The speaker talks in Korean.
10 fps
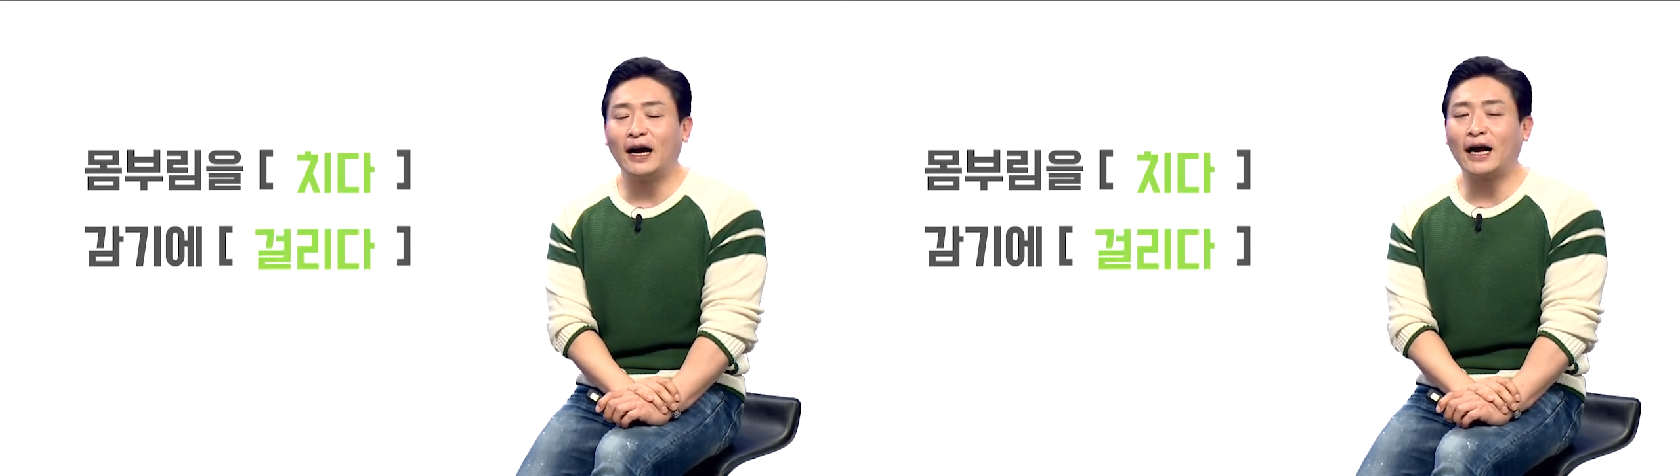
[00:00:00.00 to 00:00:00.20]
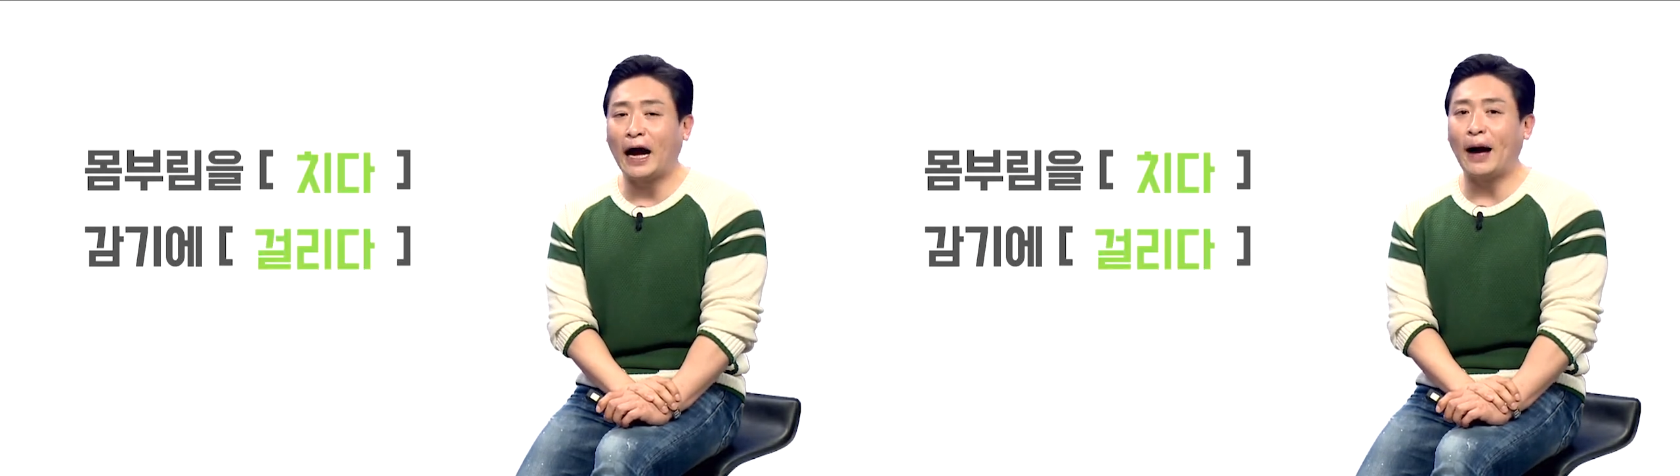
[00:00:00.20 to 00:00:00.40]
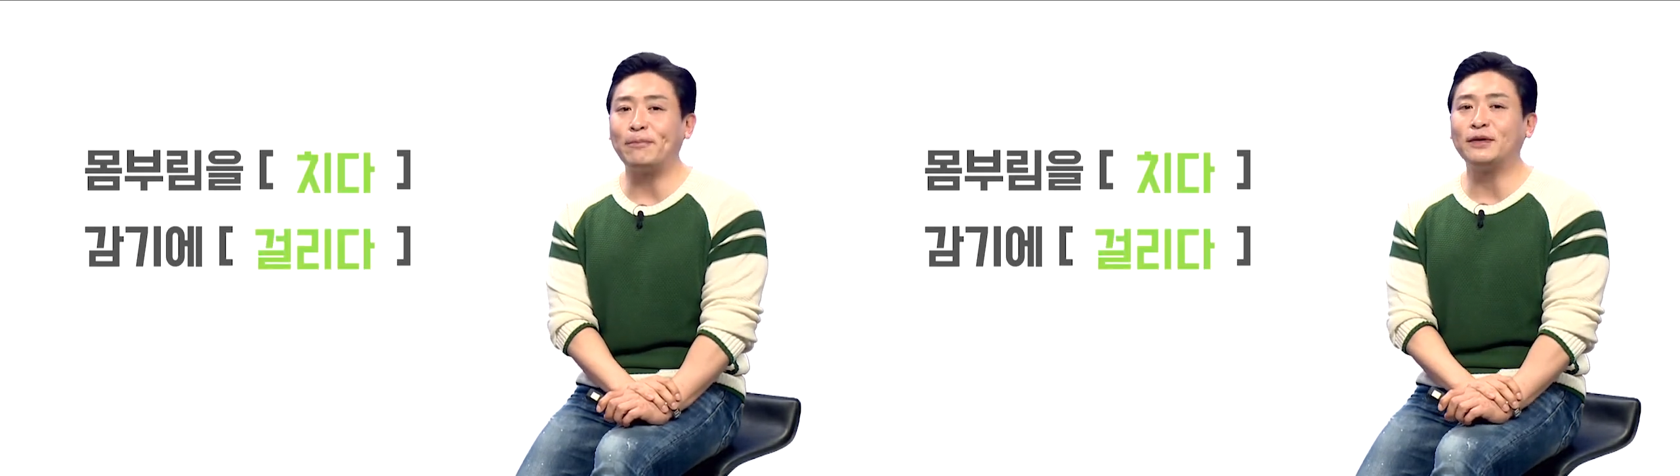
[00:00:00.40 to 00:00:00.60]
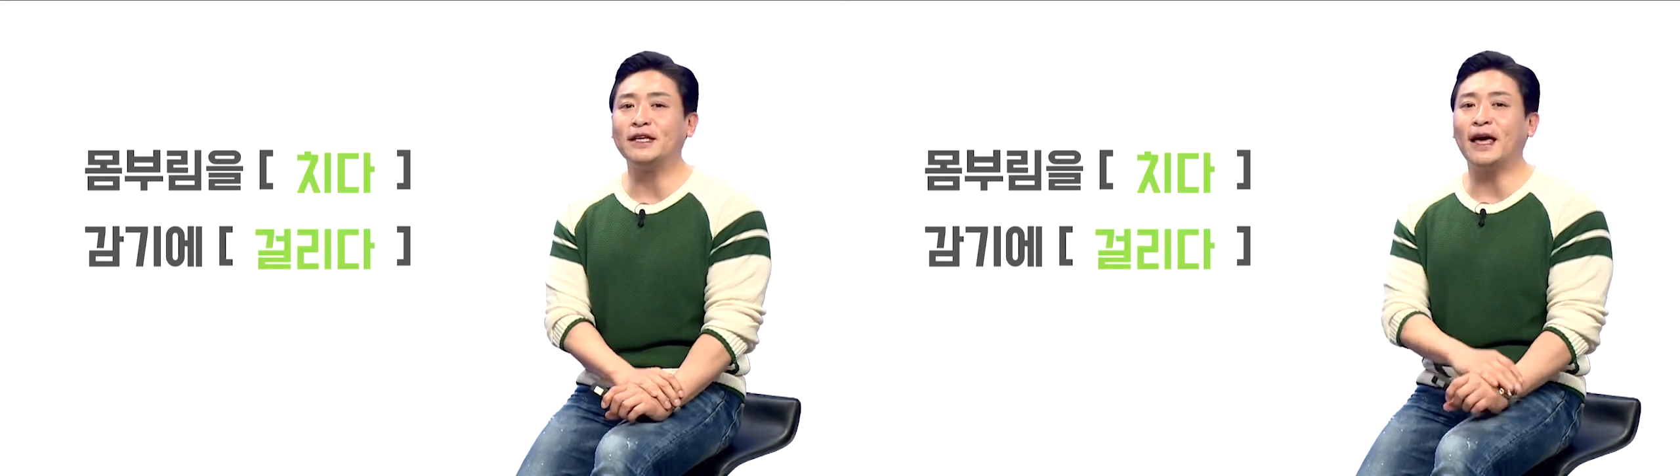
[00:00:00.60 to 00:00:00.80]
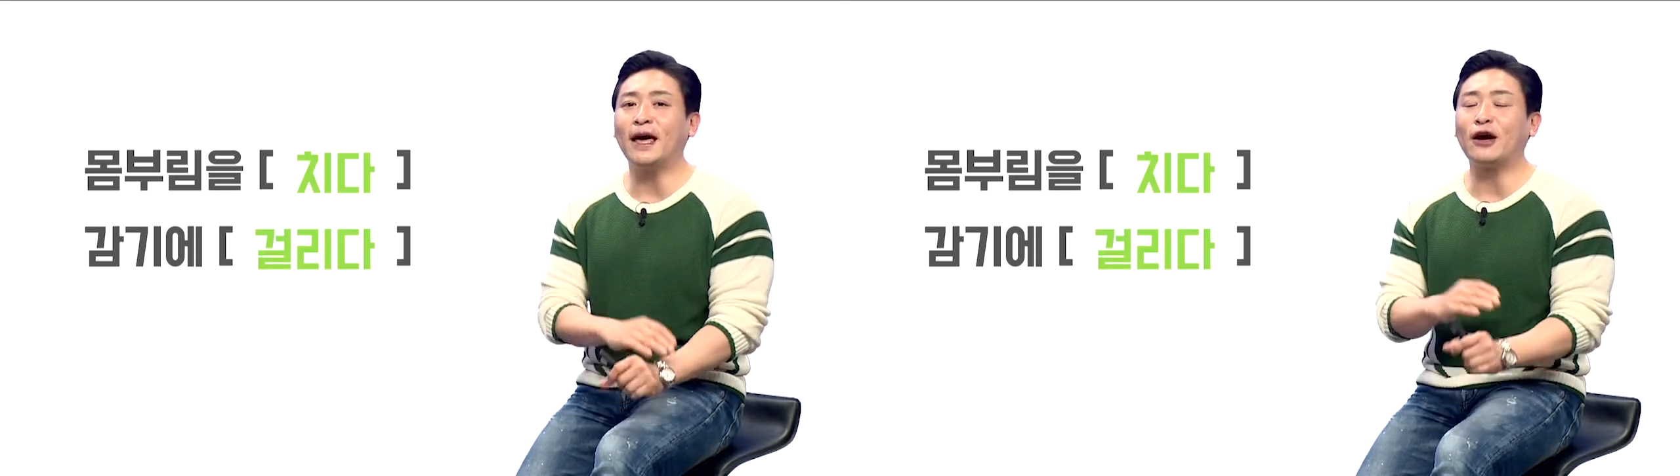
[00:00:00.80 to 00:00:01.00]

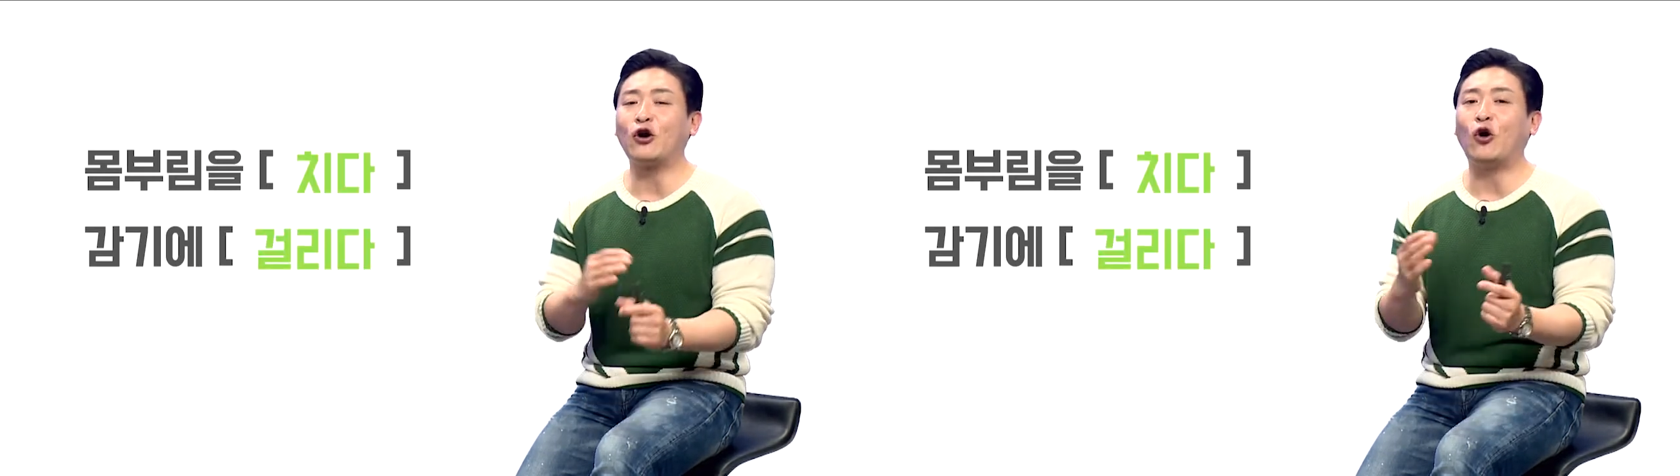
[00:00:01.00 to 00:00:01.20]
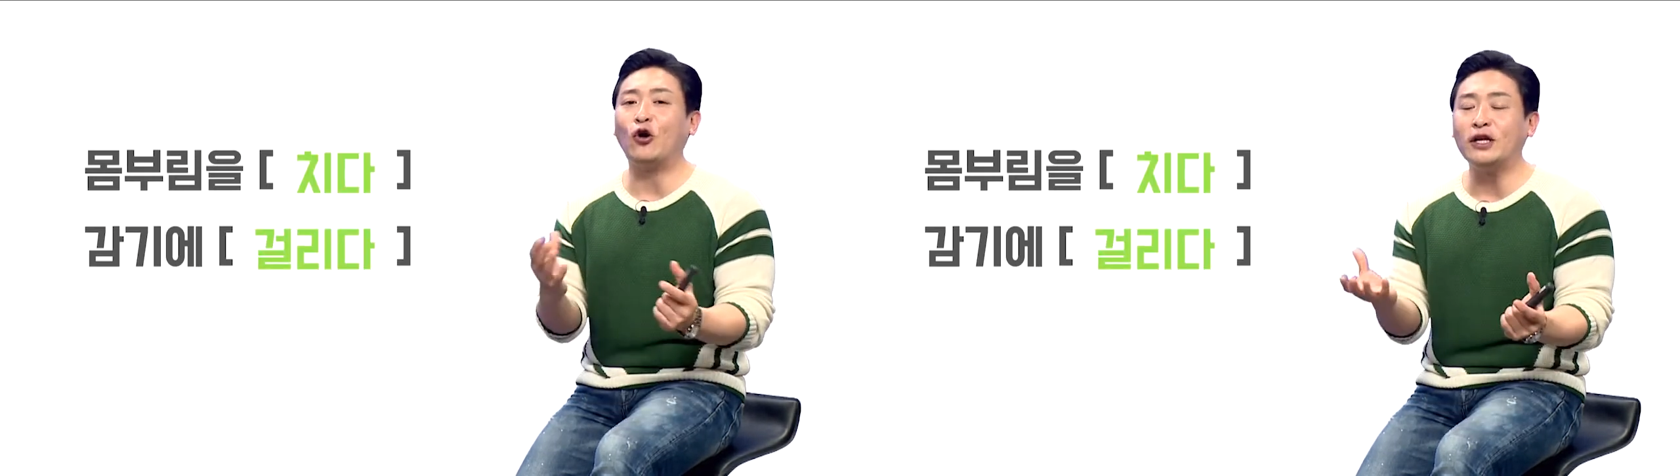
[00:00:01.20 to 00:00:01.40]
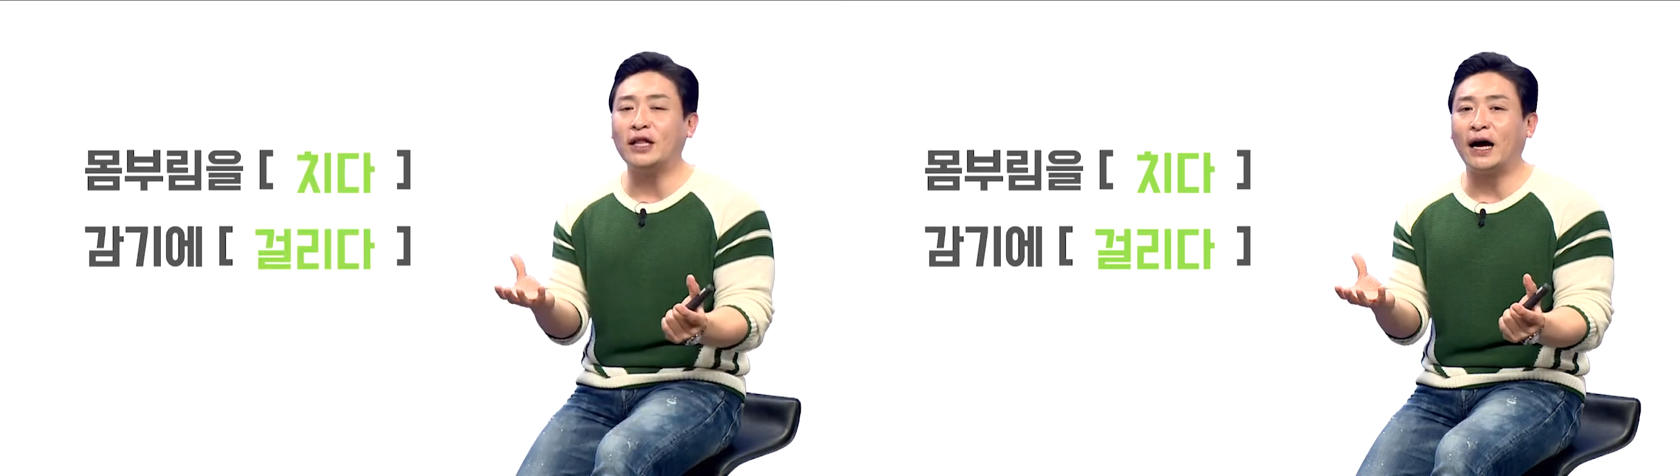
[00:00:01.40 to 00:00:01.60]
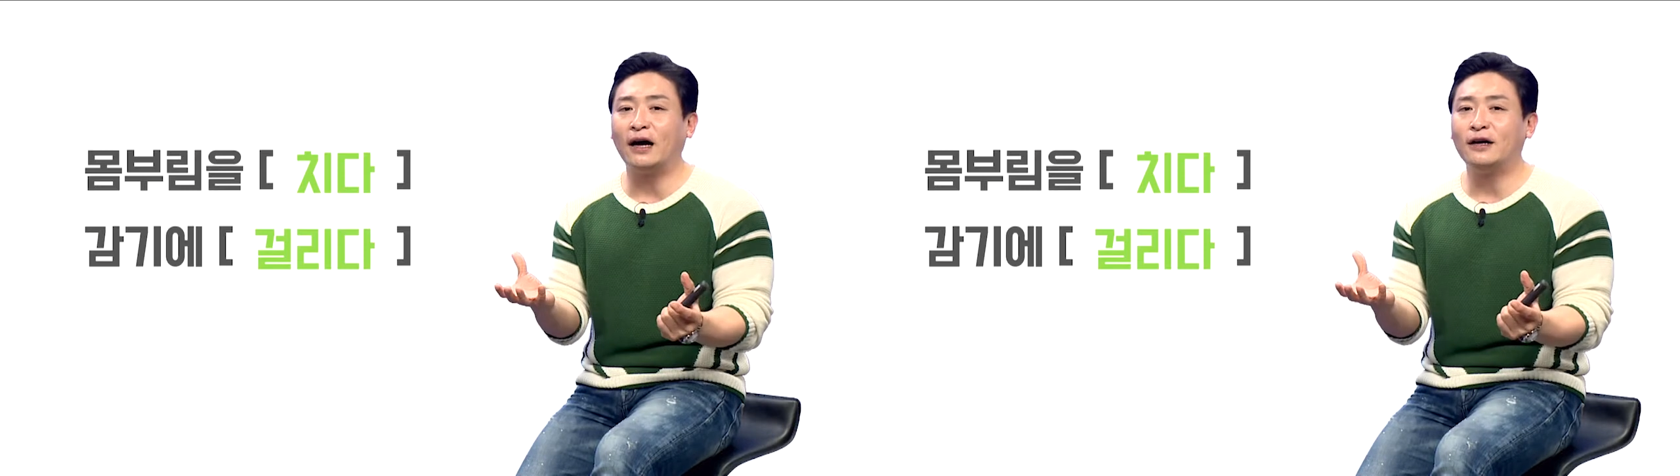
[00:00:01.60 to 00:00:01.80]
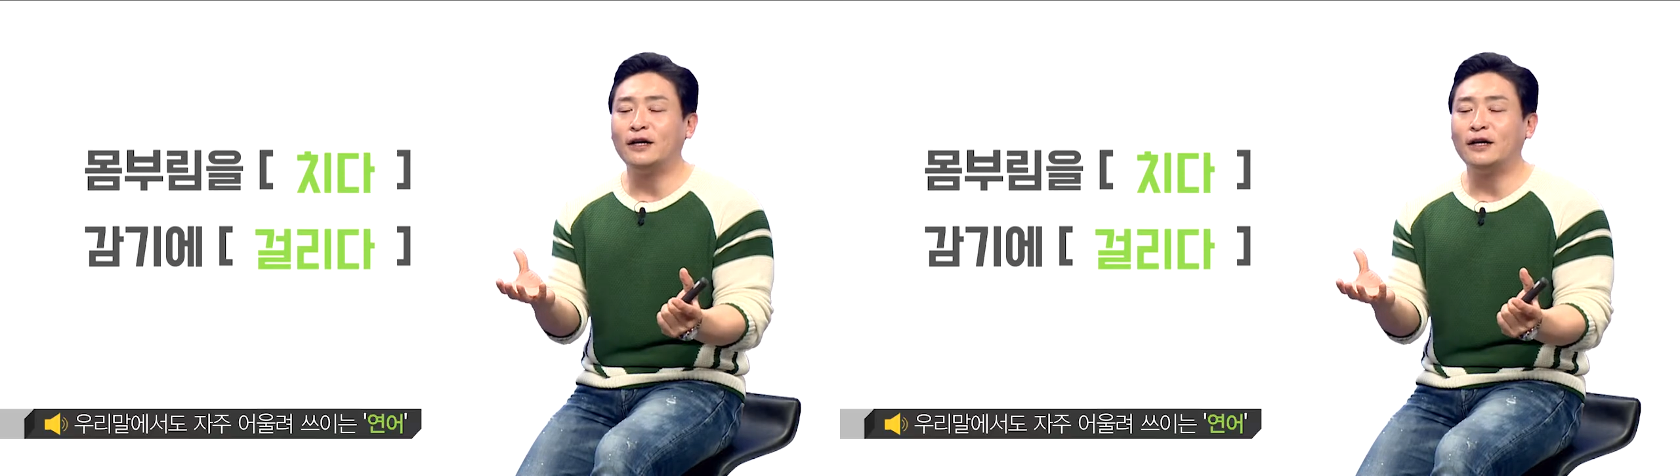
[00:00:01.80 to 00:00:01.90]
감기에 걸리다